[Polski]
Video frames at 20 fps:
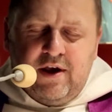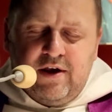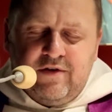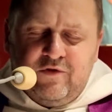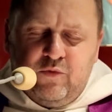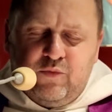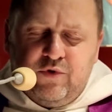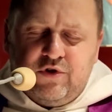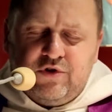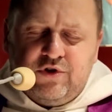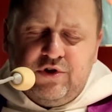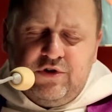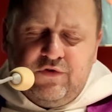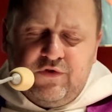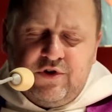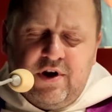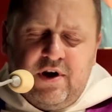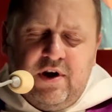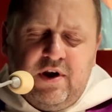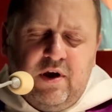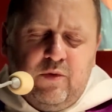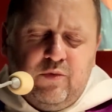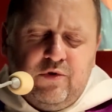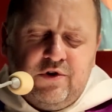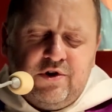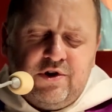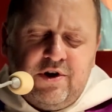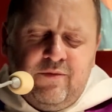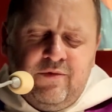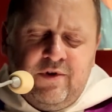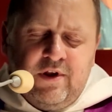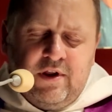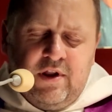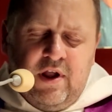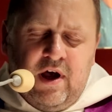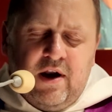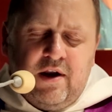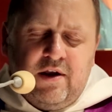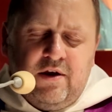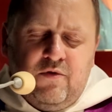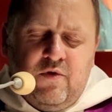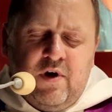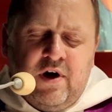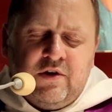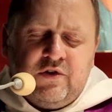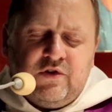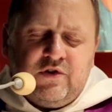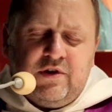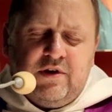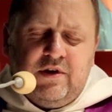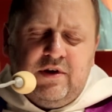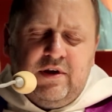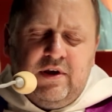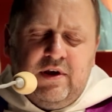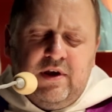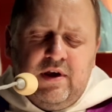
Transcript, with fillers: i wyprosić wszelkie potrzebne dary i łaski.